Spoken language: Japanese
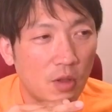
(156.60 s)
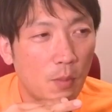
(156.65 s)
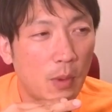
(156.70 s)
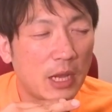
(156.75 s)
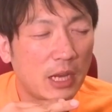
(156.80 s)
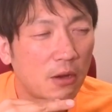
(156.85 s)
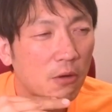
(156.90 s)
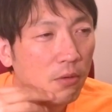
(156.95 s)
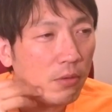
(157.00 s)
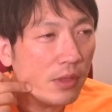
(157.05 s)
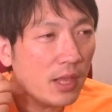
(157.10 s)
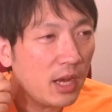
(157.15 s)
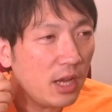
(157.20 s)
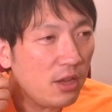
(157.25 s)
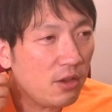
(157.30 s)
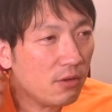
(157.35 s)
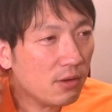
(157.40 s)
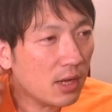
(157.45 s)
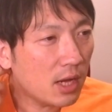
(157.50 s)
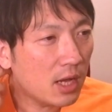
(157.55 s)
まあ、いろんな
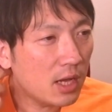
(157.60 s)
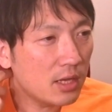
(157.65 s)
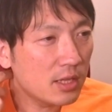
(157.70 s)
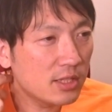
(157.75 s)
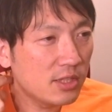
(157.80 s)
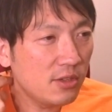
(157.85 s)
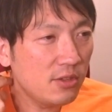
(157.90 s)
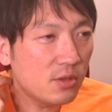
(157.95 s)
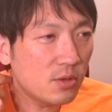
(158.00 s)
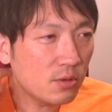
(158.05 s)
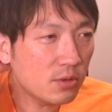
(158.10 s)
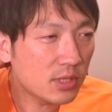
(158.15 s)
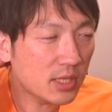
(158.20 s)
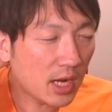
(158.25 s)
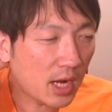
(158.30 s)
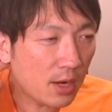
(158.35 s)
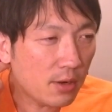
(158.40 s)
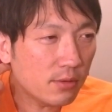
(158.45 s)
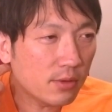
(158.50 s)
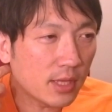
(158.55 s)
理由が推測
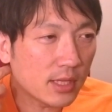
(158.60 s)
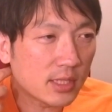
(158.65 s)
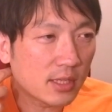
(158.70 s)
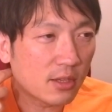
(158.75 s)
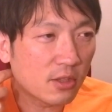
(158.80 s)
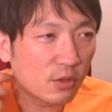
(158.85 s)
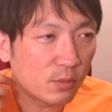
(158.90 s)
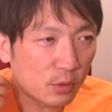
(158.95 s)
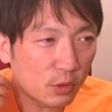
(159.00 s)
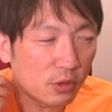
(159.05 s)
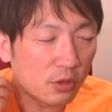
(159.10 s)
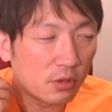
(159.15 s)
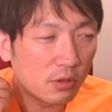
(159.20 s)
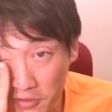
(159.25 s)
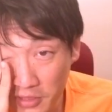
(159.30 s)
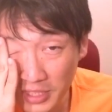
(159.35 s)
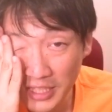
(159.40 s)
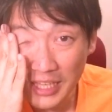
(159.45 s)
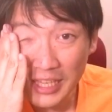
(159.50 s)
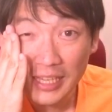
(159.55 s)
されるんですけど
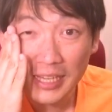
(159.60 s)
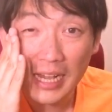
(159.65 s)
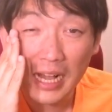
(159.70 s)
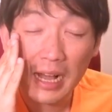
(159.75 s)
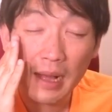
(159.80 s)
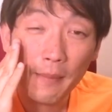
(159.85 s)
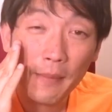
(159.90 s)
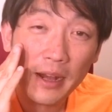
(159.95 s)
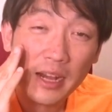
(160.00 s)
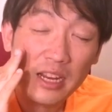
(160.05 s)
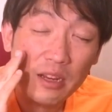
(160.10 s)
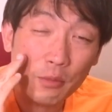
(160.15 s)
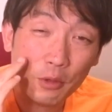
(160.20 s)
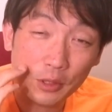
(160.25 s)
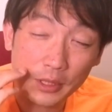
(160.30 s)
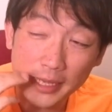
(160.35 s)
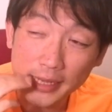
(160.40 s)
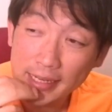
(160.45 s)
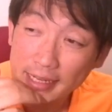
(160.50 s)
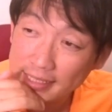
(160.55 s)
も、キーがあまりに
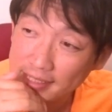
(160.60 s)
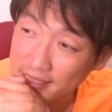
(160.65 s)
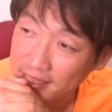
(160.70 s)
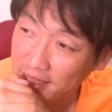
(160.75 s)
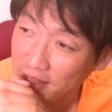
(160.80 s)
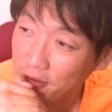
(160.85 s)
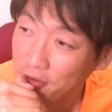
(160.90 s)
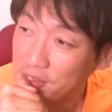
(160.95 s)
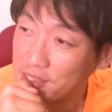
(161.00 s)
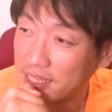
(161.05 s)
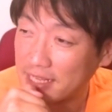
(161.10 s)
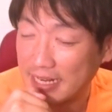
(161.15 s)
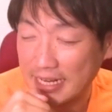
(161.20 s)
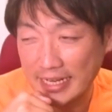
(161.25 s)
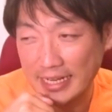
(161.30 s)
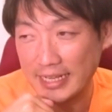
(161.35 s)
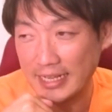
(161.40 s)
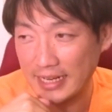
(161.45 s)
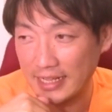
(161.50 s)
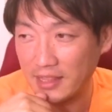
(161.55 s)
も高すぎるんじゃ
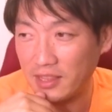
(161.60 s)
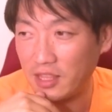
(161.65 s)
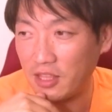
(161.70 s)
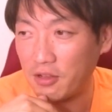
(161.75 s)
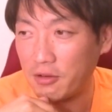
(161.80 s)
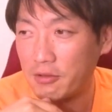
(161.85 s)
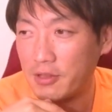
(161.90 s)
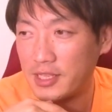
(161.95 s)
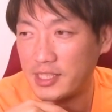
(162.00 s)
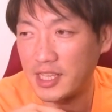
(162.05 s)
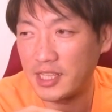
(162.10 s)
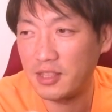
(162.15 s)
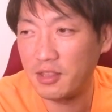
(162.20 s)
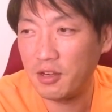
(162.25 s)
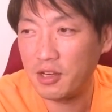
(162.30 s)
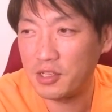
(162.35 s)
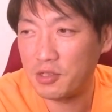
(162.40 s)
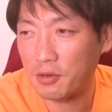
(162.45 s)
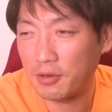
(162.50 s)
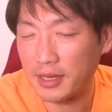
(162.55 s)
ないかなっていうので、
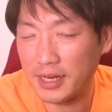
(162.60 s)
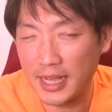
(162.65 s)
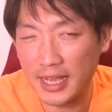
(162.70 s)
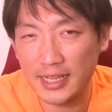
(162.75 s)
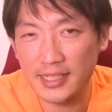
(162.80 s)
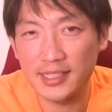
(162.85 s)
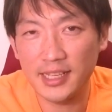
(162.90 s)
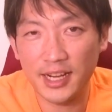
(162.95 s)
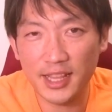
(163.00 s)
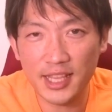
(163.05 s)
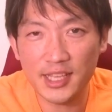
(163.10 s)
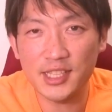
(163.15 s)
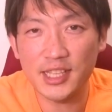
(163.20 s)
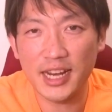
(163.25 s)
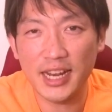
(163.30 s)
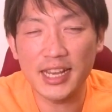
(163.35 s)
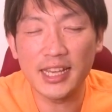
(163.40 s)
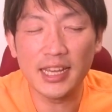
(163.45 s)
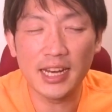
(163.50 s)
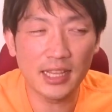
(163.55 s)
セットリストから外されたん
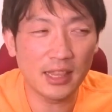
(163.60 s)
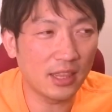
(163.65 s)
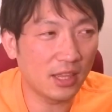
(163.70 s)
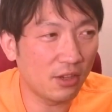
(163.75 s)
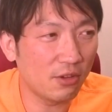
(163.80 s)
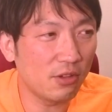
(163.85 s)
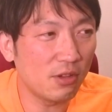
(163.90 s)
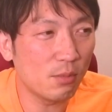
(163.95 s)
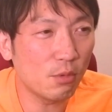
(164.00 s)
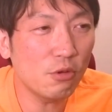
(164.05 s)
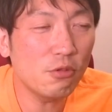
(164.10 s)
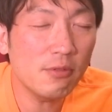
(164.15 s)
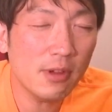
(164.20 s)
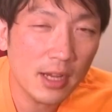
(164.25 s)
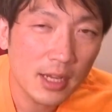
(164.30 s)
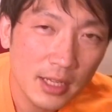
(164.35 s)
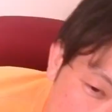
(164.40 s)
じゃないかなっていうふうに僕は